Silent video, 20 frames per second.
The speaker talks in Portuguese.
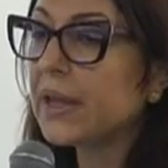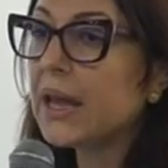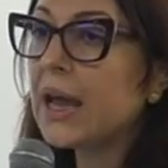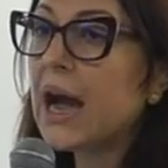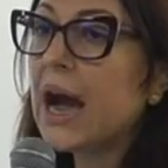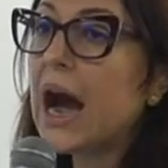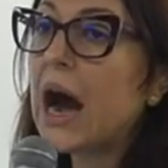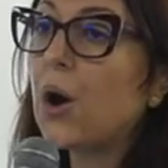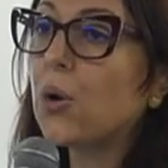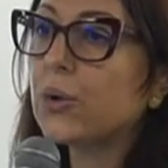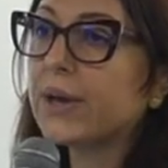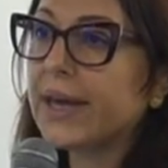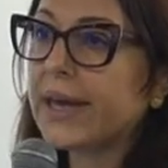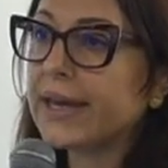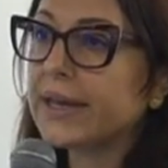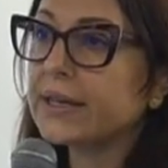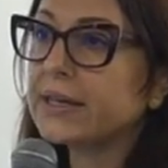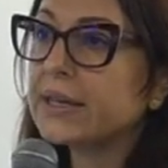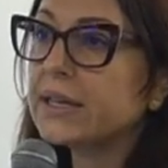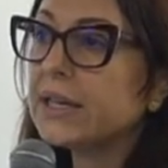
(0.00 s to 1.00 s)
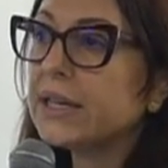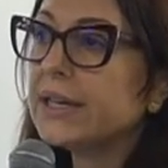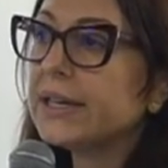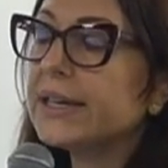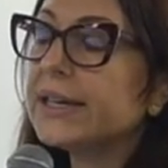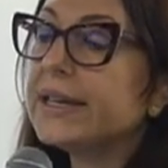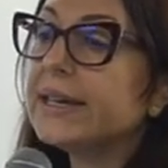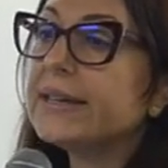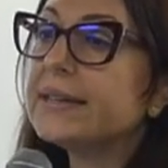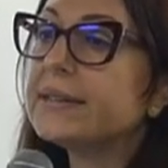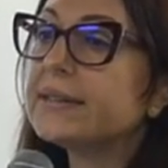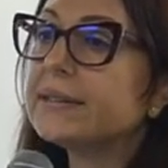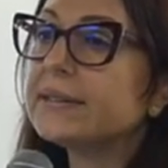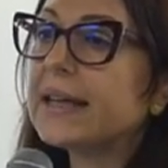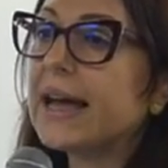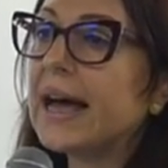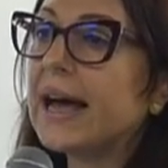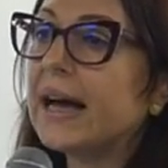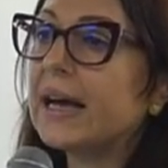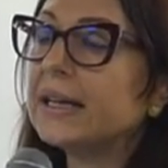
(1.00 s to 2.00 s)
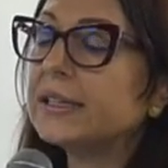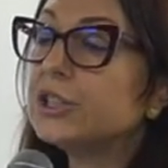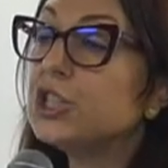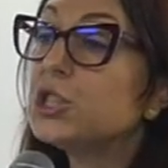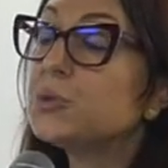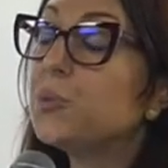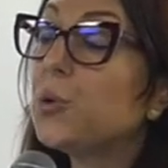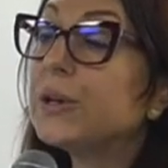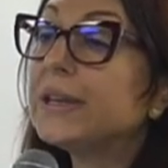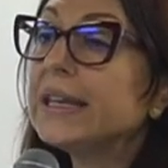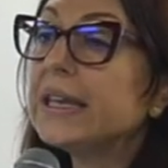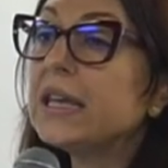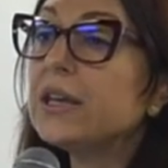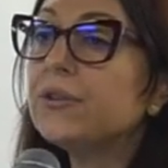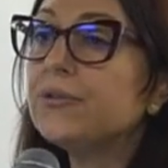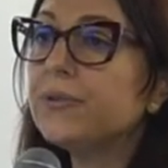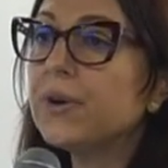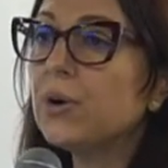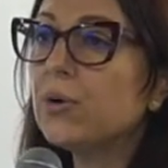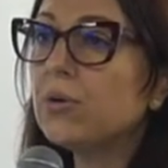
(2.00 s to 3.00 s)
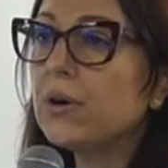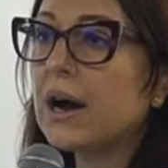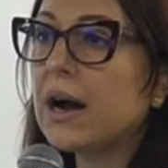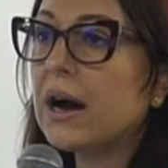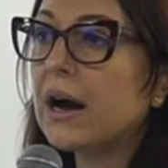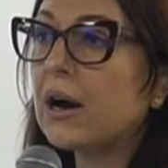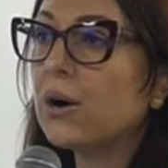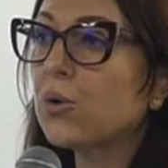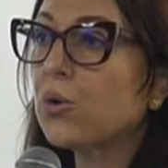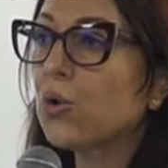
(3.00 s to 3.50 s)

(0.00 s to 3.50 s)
puderam aprender mais sobre farmacocinética e